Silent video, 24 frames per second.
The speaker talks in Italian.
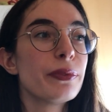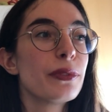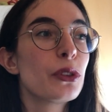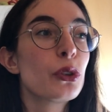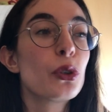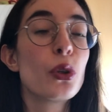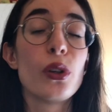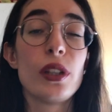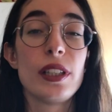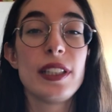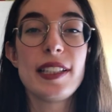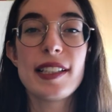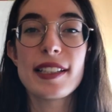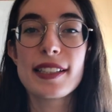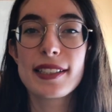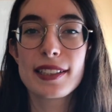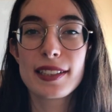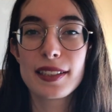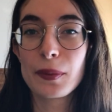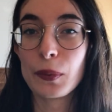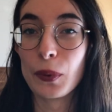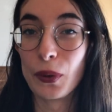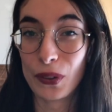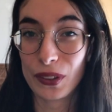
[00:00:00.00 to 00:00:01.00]

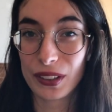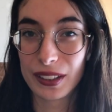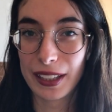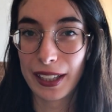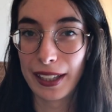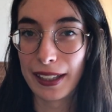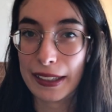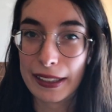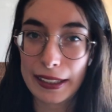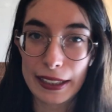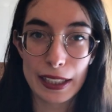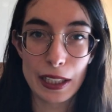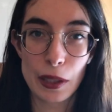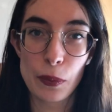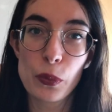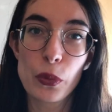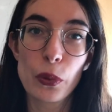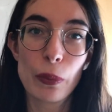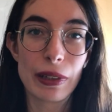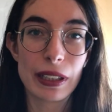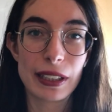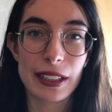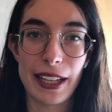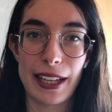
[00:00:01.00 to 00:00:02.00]
togliessimo dal grembo
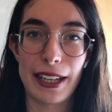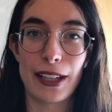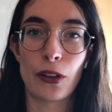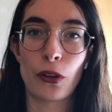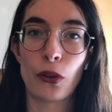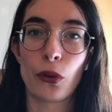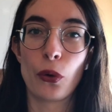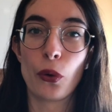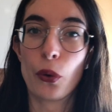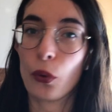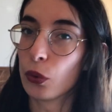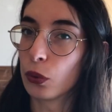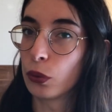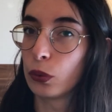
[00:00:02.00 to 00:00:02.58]
materno